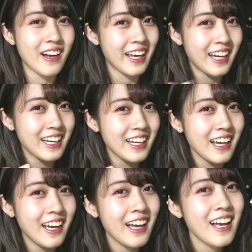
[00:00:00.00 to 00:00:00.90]
Okay?
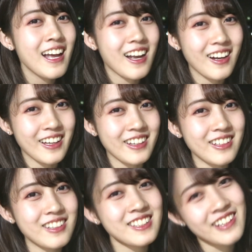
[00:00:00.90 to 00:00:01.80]
Kalau gitu,
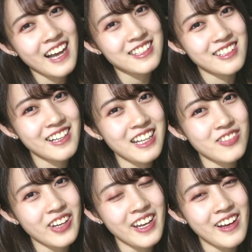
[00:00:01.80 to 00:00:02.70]
see you guys on the next
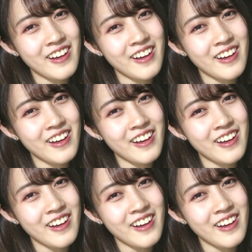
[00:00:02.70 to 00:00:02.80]
video